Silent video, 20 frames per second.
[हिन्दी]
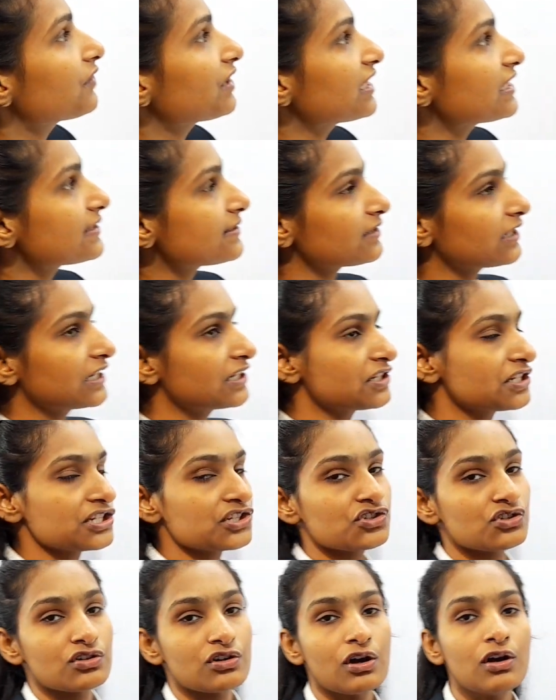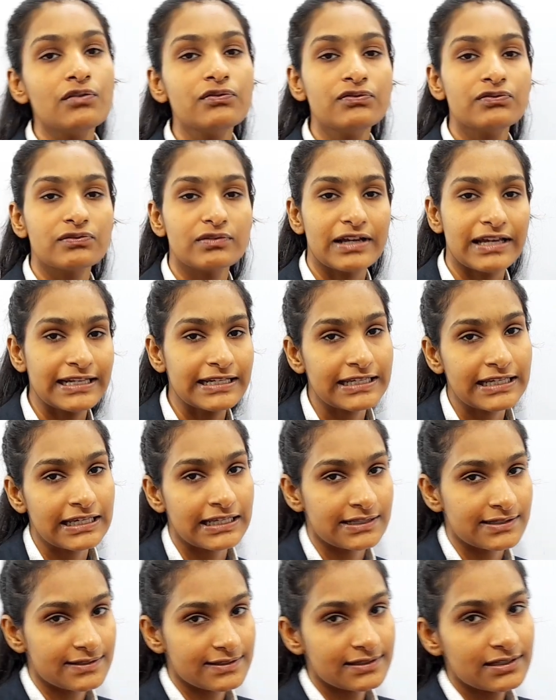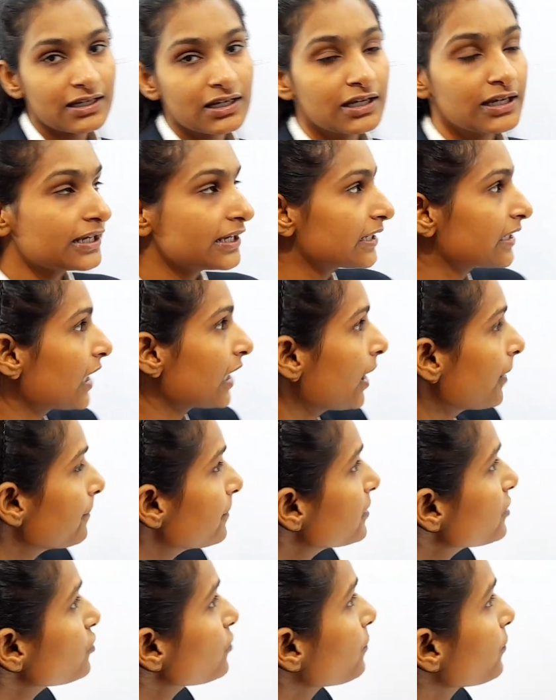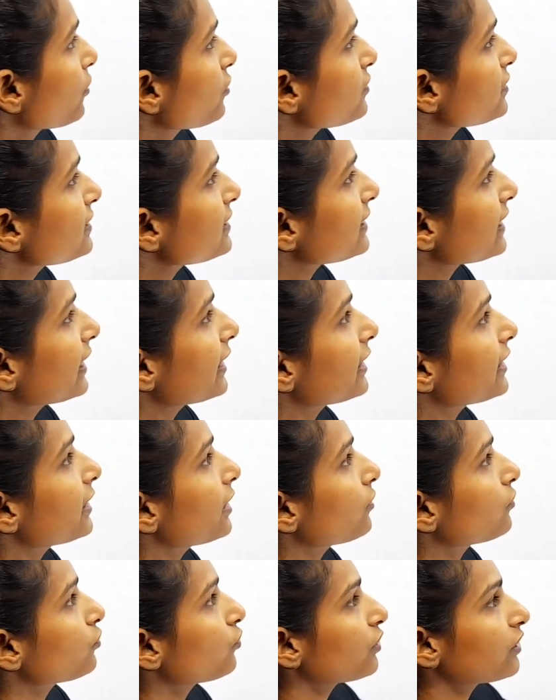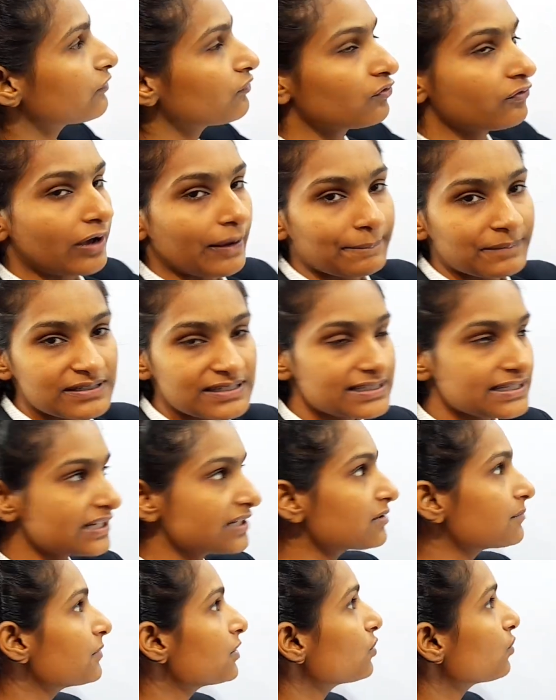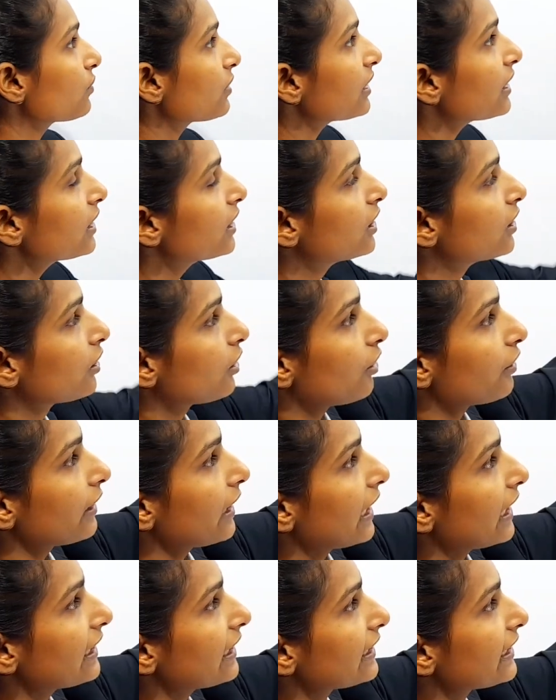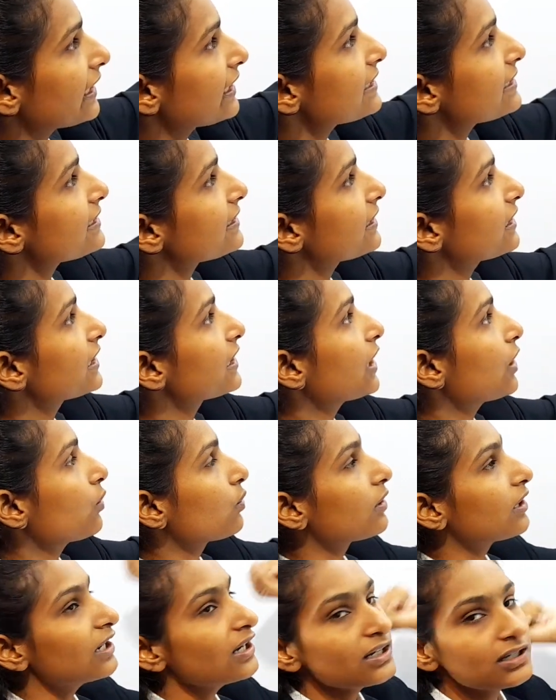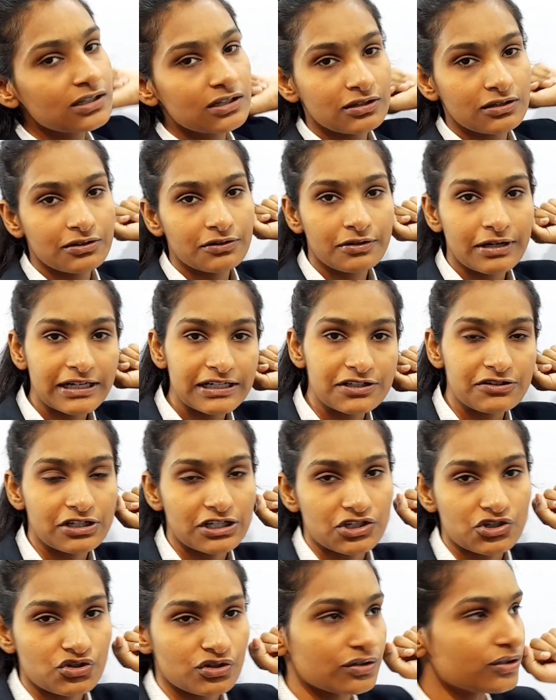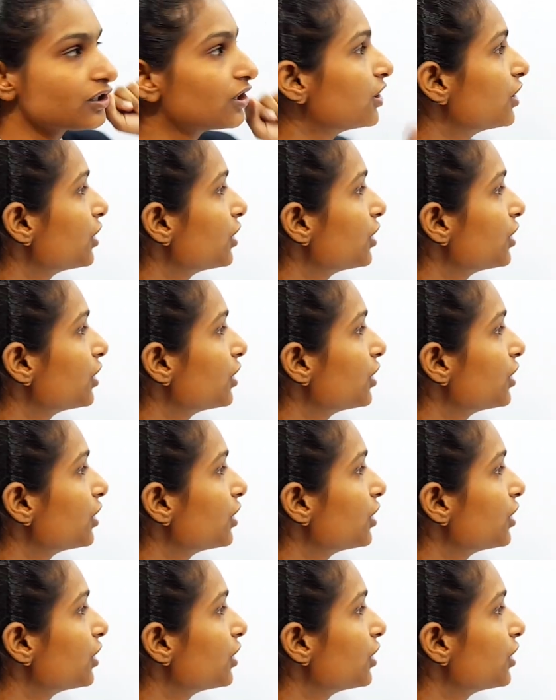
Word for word: फेज नाइट्रेशन ऑफ एल्केन्स यहाँ पर जो प्रोसेस कैरिड आउट होगी वो वेपर स्टेट में होगी और एल्केन्स का क्या होगा नाइट्रेशन